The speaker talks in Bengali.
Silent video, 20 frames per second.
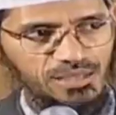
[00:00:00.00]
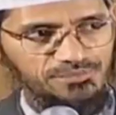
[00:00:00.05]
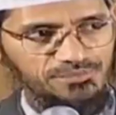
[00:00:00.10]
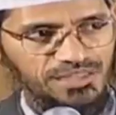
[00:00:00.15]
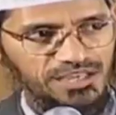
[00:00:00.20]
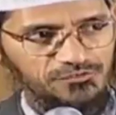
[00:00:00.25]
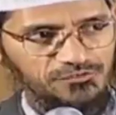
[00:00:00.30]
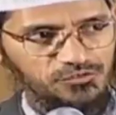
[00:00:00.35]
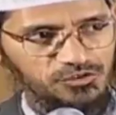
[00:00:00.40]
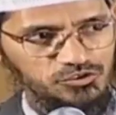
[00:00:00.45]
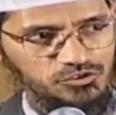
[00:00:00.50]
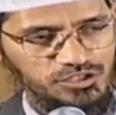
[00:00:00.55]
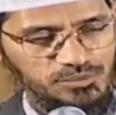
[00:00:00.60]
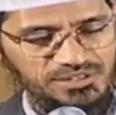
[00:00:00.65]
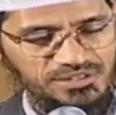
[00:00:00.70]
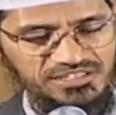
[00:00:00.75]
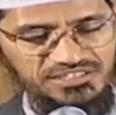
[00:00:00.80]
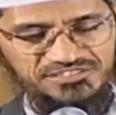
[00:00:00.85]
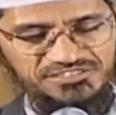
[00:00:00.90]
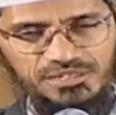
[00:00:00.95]
আপনার
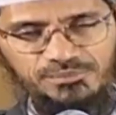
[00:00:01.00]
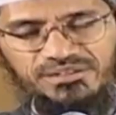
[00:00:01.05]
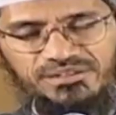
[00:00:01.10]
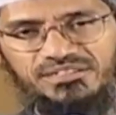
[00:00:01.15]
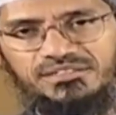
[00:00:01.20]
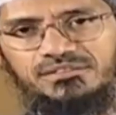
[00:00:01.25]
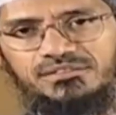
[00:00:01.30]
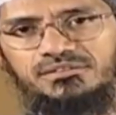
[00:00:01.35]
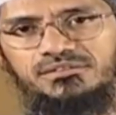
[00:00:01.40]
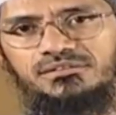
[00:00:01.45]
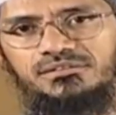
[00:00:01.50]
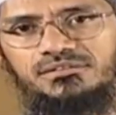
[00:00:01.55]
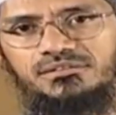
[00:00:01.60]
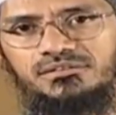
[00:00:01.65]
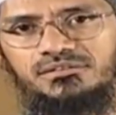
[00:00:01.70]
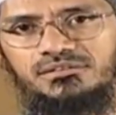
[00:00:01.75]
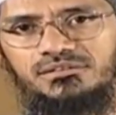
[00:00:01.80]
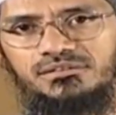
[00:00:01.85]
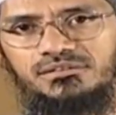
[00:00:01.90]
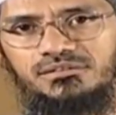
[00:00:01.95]
মন্তব্যের জন্য অনেক ধন্যবাদ
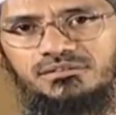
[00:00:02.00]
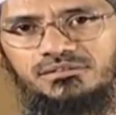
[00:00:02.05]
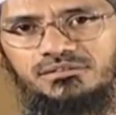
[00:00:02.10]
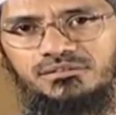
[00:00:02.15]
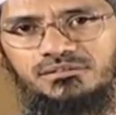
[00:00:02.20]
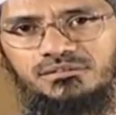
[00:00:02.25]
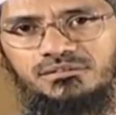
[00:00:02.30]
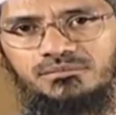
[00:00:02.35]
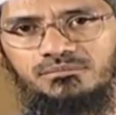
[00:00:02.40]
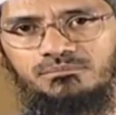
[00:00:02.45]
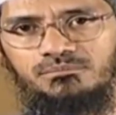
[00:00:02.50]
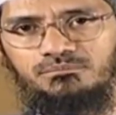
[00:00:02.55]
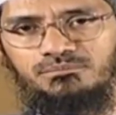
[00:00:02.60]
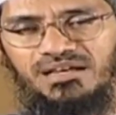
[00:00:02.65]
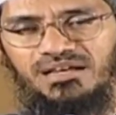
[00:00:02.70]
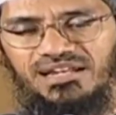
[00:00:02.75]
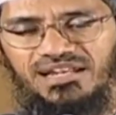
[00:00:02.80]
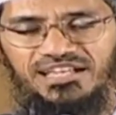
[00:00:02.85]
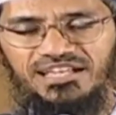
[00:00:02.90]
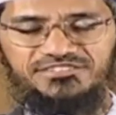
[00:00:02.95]

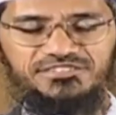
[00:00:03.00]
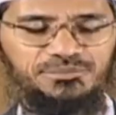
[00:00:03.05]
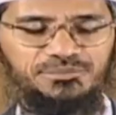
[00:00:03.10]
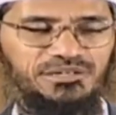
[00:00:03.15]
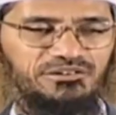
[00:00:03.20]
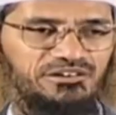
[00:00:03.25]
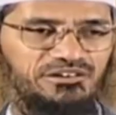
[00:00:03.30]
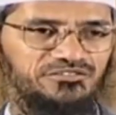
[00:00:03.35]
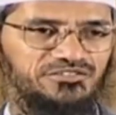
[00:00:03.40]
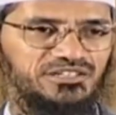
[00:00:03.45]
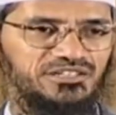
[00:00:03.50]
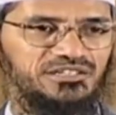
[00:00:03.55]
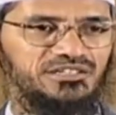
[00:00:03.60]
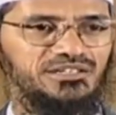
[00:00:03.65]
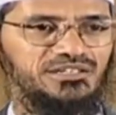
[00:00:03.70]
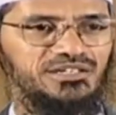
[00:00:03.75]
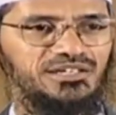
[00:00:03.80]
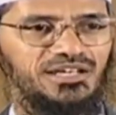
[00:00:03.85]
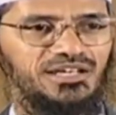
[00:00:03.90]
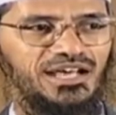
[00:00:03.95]
তিনি আমার প্রচেষ্টাকে
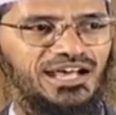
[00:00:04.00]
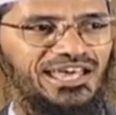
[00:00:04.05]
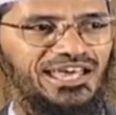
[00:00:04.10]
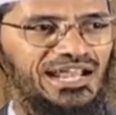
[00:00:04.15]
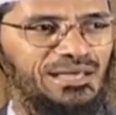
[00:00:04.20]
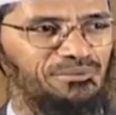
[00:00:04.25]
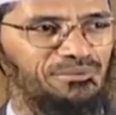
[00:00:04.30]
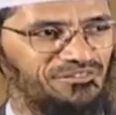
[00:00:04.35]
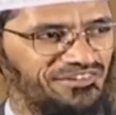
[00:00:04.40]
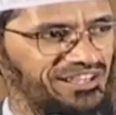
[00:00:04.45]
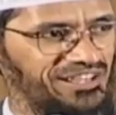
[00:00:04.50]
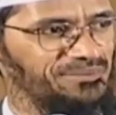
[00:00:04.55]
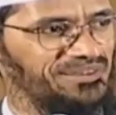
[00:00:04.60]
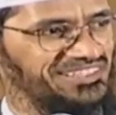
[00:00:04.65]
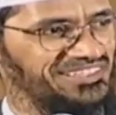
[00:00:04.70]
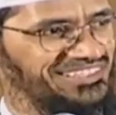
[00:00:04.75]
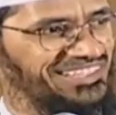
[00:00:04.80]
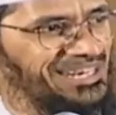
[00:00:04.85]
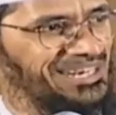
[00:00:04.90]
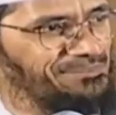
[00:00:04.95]
পছন্দ করেছেন আমি
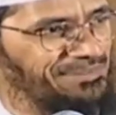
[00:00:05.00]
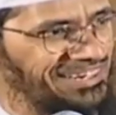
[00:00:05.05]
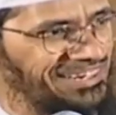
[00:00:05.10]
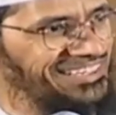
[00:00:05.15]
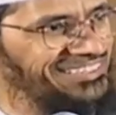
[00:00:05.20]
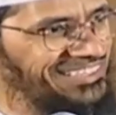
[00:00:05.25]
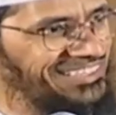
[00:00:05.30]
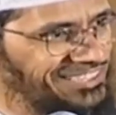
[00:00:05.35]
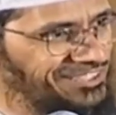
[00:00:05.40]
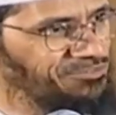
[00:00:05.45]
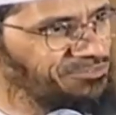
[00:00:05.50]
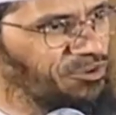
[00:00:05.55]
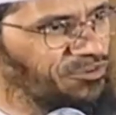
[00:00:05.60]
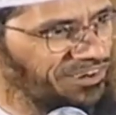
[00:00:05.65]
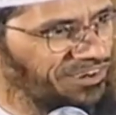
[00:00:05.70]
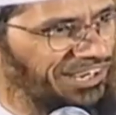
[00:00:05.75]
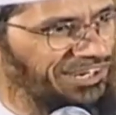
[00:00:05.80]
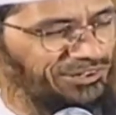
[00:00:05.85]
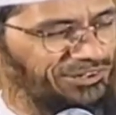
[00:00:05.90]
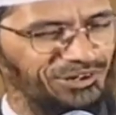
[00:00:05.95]
জানি আমরা অনেক বিষয় নিয়ে
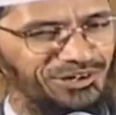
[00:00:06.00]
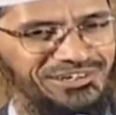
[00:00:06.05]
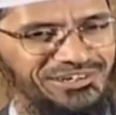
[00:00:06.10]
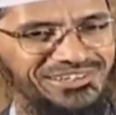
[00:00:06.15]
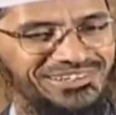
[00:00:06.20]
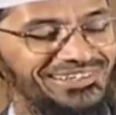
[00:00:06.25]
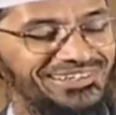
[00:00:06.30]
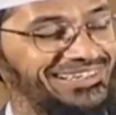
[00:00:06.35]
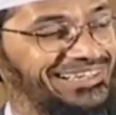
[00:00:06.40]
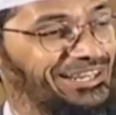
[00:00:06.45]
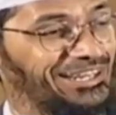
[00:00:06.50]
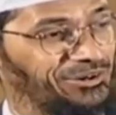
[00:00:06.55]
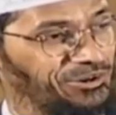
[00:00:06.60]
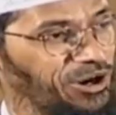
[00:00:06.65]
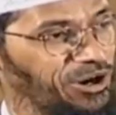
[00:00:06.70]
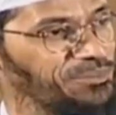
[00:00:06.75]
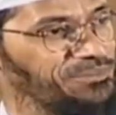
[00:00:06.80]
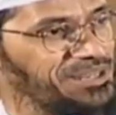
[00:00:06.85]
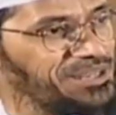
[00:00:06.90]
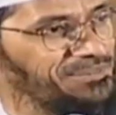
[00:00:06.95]
কথা বলতে পারি সাধারণত
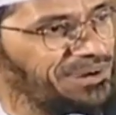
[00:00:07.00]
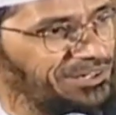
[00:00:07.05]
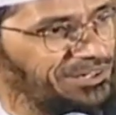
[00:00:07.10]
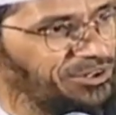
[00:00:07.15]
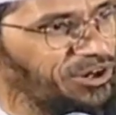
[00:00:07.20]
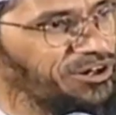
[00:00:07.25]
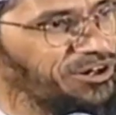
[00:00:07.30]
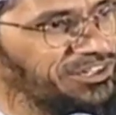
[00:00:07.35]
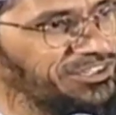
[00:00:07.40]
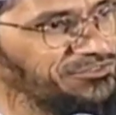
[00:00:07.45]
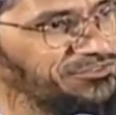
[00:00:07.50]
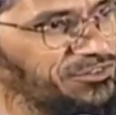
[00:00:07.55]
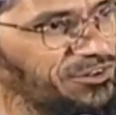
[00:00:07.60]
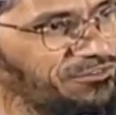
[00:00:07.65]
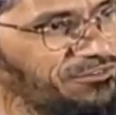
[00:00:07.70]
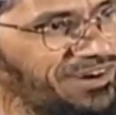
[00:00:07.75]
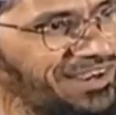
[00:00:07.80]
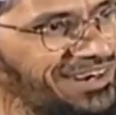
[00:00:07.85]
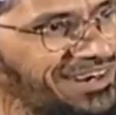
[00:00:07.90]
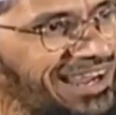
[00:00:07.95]
আমার লেকচারের সময়
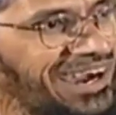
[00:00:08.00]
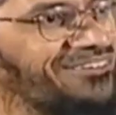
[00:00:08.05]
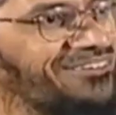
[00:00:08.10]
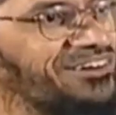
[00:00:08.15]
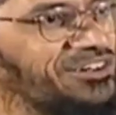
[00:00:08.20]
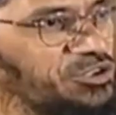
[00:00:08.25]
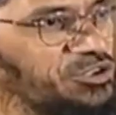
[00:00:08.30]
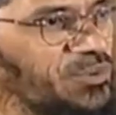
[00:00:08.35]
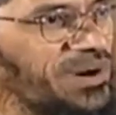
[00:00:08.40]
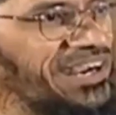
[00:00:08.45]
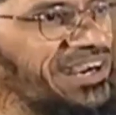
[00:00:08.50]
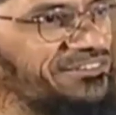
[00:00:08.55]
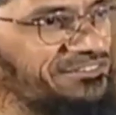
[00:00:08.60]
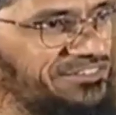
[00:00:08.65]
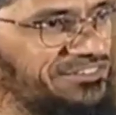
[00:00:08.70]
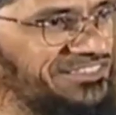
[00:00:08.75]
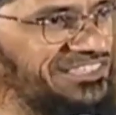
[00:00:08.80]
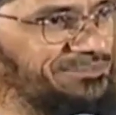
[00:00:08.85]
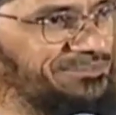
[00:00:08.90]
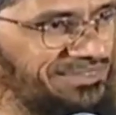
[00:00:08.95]
থাকে এক ঘন্টা থেকে এক ঘন্টা
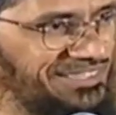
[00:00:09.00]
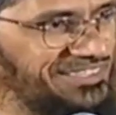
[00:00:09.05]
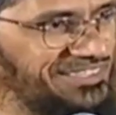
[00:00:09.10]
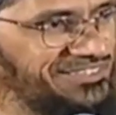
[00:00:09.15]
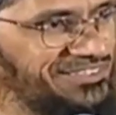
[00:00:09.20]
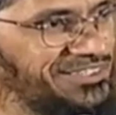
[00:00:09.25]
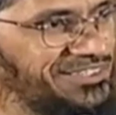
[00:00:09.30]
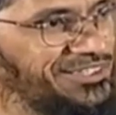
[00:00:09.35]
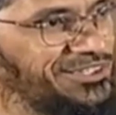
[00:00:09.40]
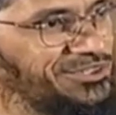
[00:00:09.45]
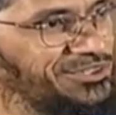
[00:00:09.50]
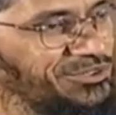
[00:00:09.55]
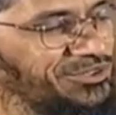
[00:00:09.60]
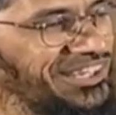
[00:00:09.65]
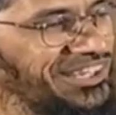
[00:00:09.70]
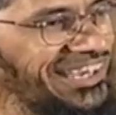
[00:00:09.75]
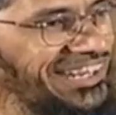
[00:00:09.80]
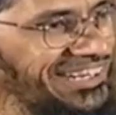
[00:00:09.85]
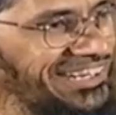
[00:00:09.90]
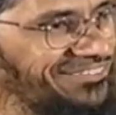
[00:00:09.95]
পনেরো মিনিট কিন্তু
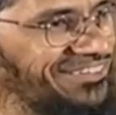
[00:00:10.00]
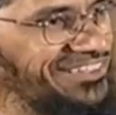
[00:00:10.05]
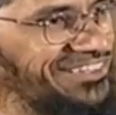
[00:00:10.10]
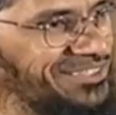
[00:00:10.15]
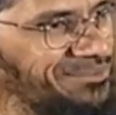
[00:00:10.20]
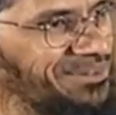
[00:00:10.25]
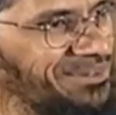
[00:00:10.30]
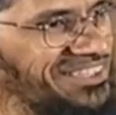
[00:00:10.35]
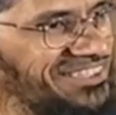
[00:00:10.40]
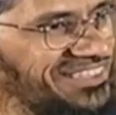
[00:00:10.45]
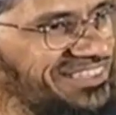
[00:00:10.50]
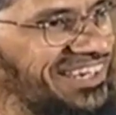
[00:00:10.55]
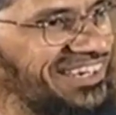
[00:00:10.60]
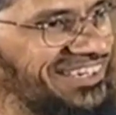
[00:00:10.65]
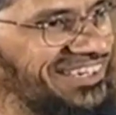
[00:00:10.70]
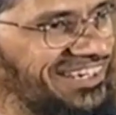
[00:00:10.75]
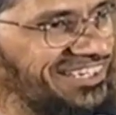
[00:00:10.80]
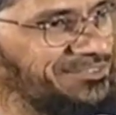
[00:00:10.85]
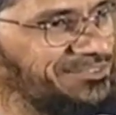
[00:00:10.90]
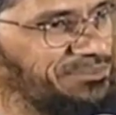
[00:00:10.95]
আজকে আমাকে লেকচারের সময়
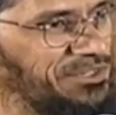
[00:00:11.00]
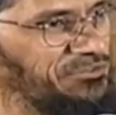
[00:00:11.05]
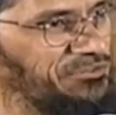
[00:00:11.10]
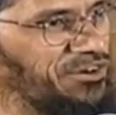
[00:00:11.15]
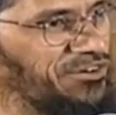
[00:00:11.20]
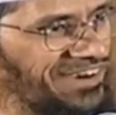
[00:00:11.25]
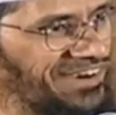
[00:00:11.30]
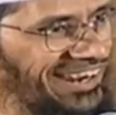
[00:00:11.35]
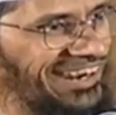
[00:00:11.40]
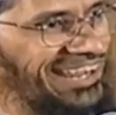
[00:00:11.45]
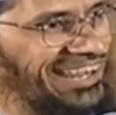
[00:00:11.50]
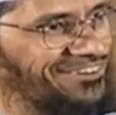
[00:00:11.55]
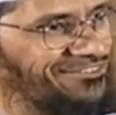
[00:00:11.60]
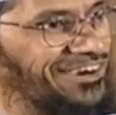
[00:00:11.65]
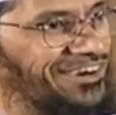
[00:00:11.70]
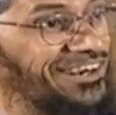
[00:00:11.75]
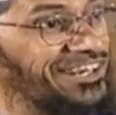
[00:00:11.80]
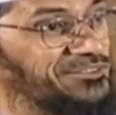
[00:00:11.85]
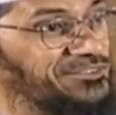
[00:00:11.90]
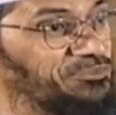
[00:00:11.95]
দেওয়া হয়েছিল দেড় ঘন্টা
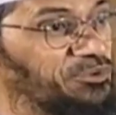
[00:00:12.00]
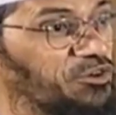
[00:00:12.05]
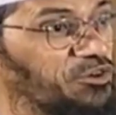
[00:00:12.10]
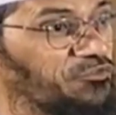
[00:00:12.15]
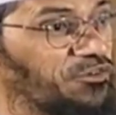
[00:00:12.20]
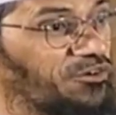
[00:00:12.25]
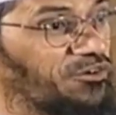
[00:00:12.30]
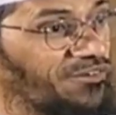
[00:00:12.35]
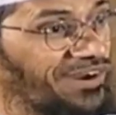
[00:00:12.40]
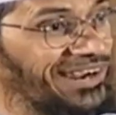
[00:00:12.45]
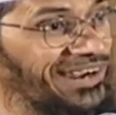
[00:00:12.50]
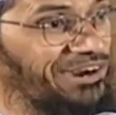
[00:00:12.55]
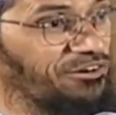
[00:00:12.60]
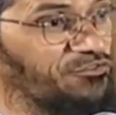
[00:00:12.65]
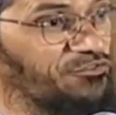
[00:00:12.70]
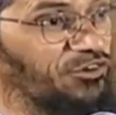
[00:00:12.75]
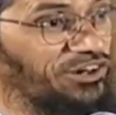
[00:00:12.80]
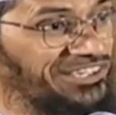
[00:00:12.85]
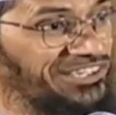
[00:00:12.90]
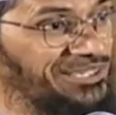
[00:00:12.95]
কিন্তু আমি কথা বলেছি এক
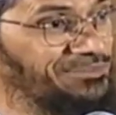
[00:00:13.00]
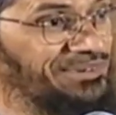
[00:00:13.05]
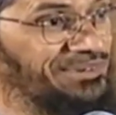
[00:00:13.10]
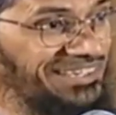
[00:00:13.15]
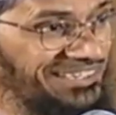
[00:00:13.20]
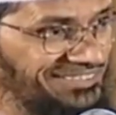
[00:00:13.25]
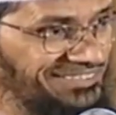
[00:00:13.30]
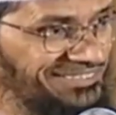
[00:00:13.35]
ঘন্টা চল্লিশ